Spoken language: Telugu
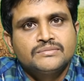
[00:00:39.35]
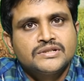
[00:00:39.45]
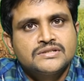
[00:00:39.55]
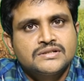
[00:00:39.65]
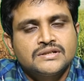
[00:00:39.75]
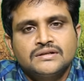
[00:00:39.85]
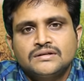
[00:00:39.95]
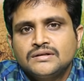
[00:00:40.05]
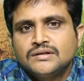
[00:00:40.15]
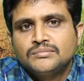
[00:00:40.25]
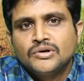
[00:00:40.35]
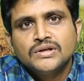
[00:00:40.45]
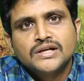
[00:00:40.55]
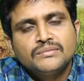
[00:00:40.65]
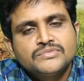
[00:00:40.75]
సంబంధించిన
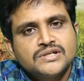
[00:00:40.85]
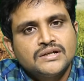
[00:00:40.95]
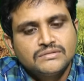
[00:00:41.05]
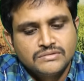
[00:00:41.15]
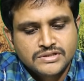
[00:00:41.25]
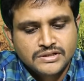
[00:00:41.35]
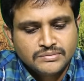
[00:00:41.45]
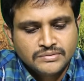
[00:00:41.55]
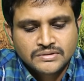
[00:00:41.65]
మౌలిక అంశాల గురించి